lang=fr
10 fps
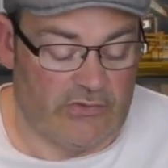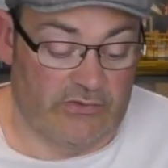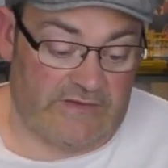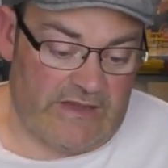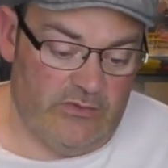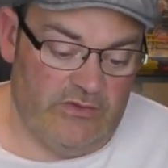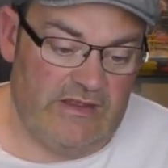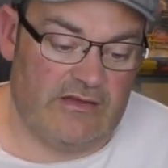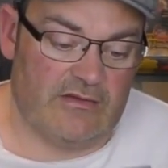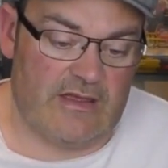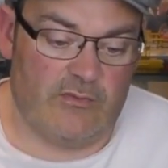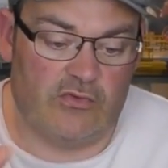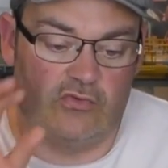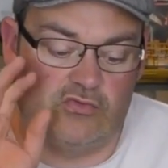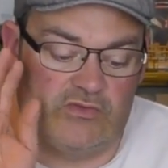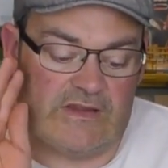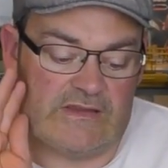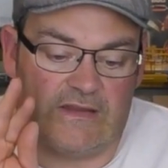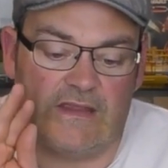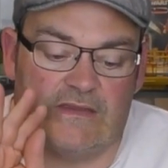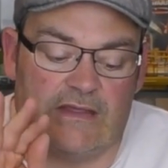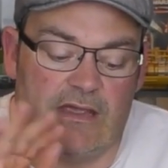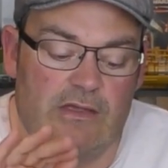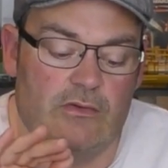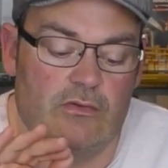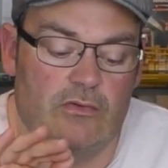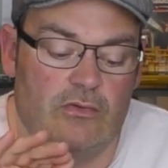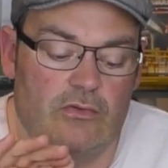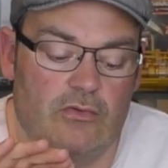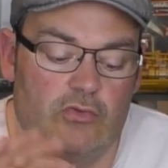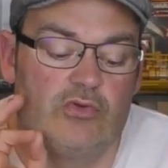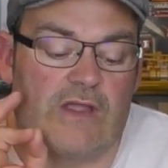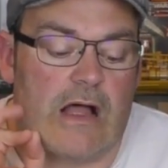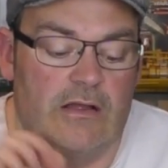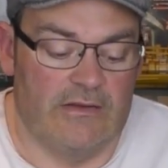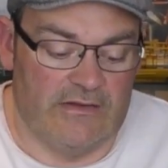Donc ça nous dit quand même que tout est très très euh, ultra.